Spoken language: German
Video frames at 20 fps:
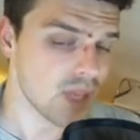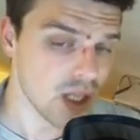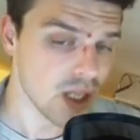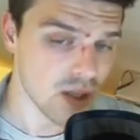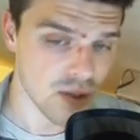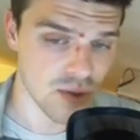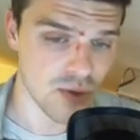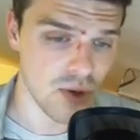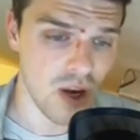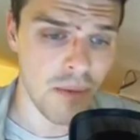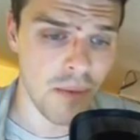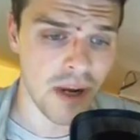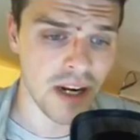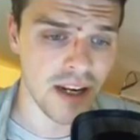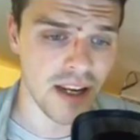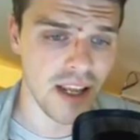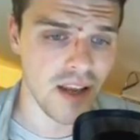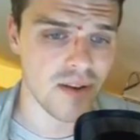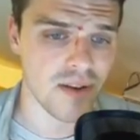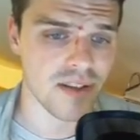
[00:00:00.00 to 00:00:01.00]
soll man
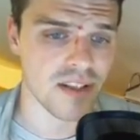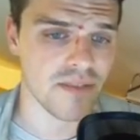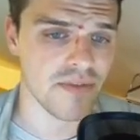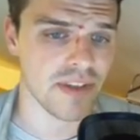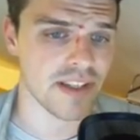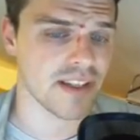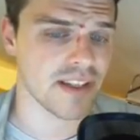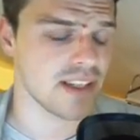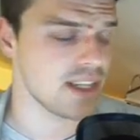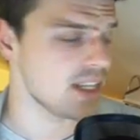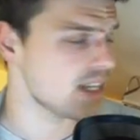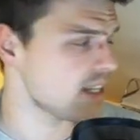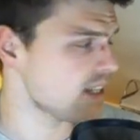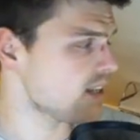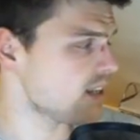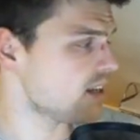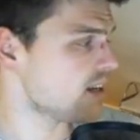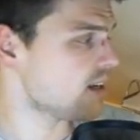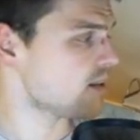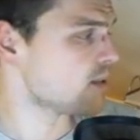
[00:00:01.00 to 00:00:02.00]
in EOS
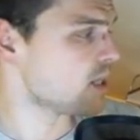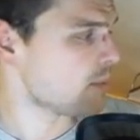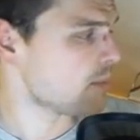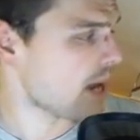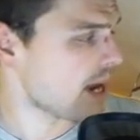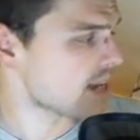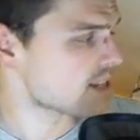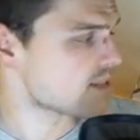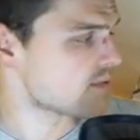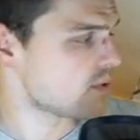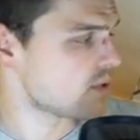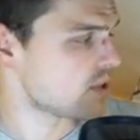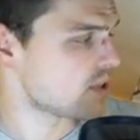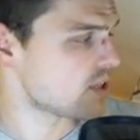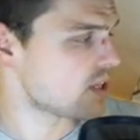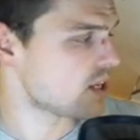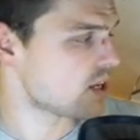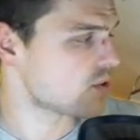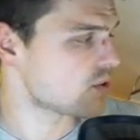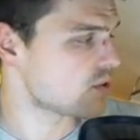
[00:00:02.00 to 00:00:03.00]
investieren? Äh, die meisten würden
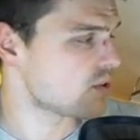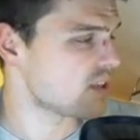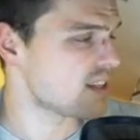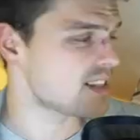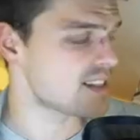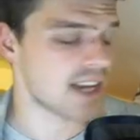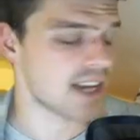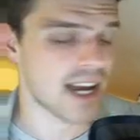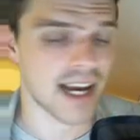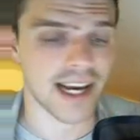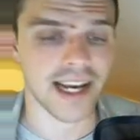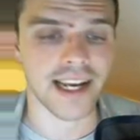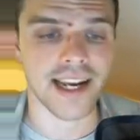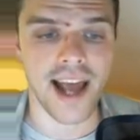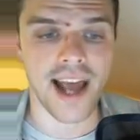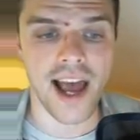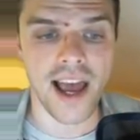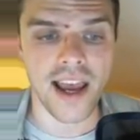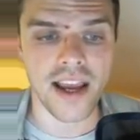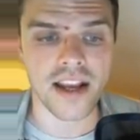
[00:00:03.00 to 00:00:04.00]
hier natürlich sagen,
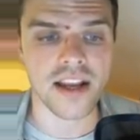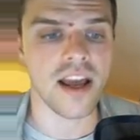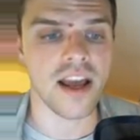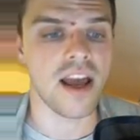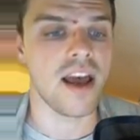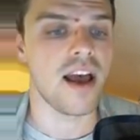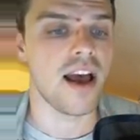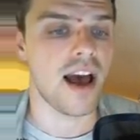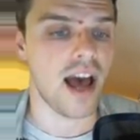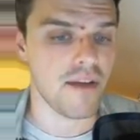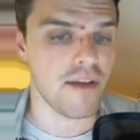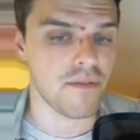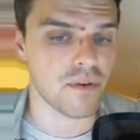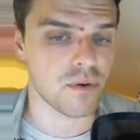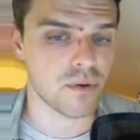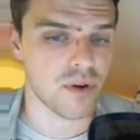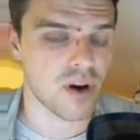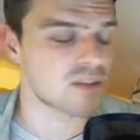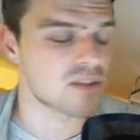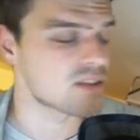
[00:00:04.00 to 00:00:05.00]
nein. Einfach
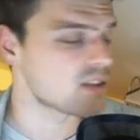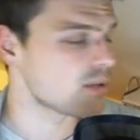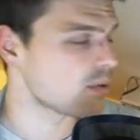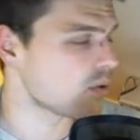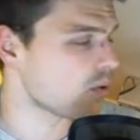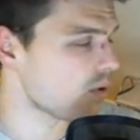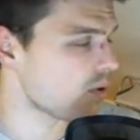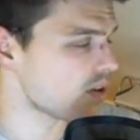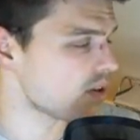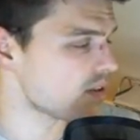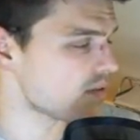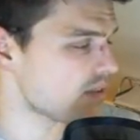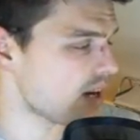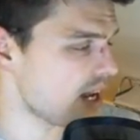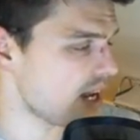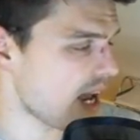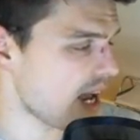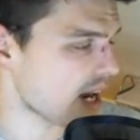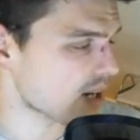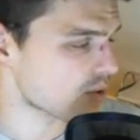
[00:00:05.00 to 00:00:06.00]
nur aus dem Grund,
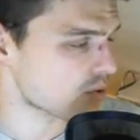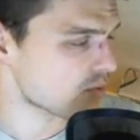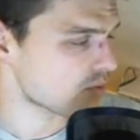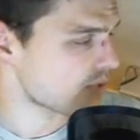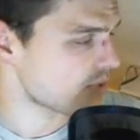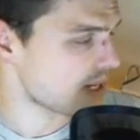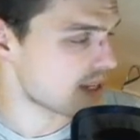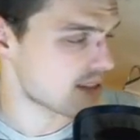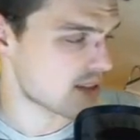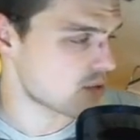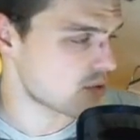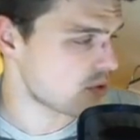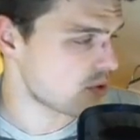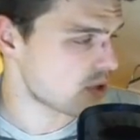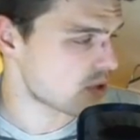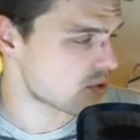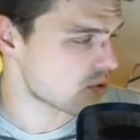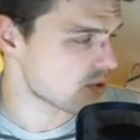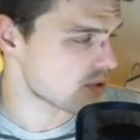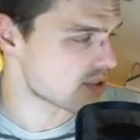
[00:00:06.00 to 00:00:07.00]
weil, aktu weil es
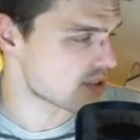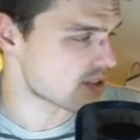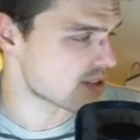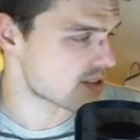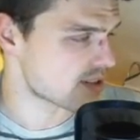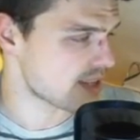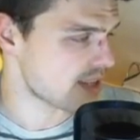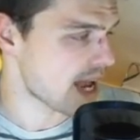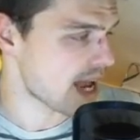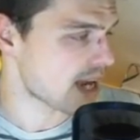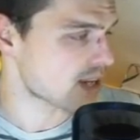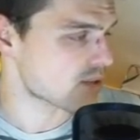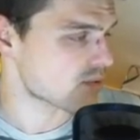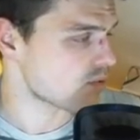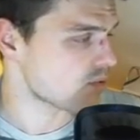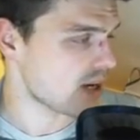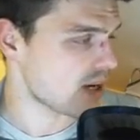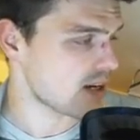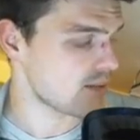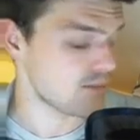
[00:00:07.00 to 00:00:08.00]
natürlich so ist, dass nach
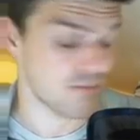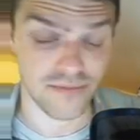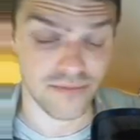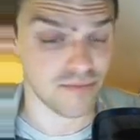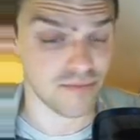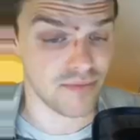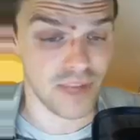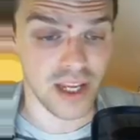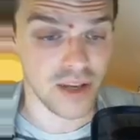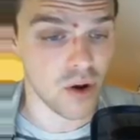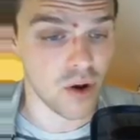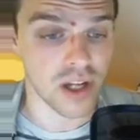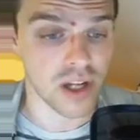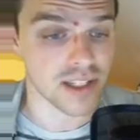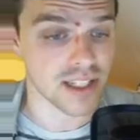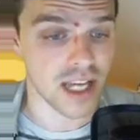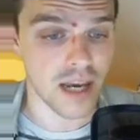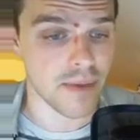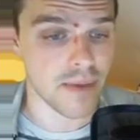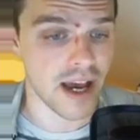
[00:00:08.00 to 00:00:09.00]
so einem in
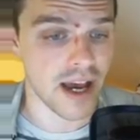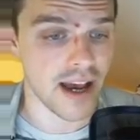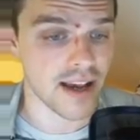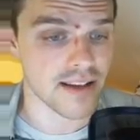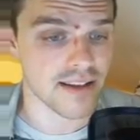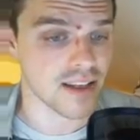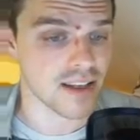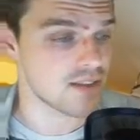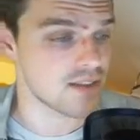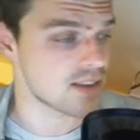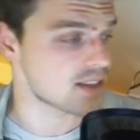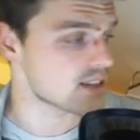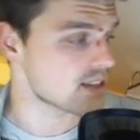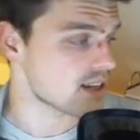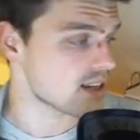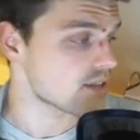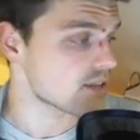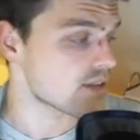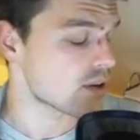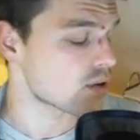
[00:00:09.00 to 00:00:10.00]
Alltime highs
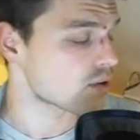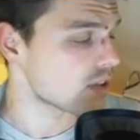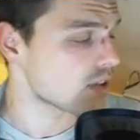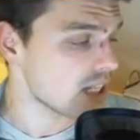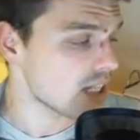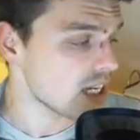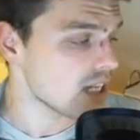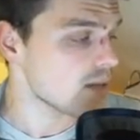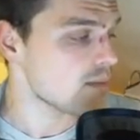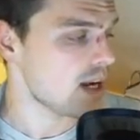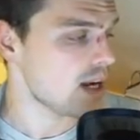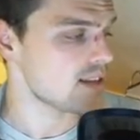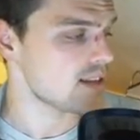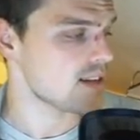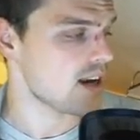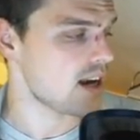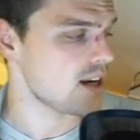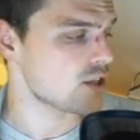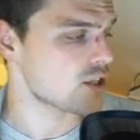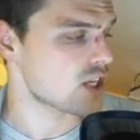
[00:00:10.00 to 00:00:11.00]
investieren war doch
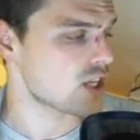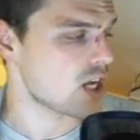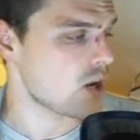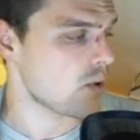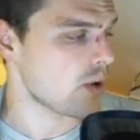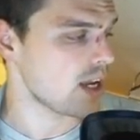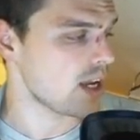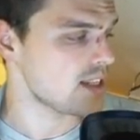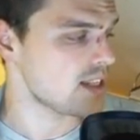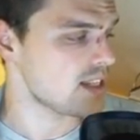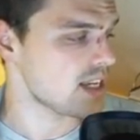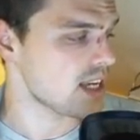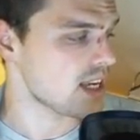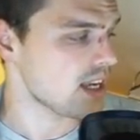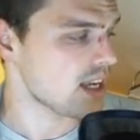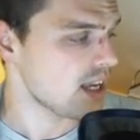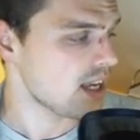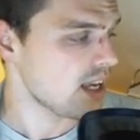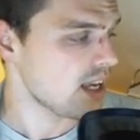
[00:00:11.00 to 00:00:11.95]
niemals eine schlaue Idee.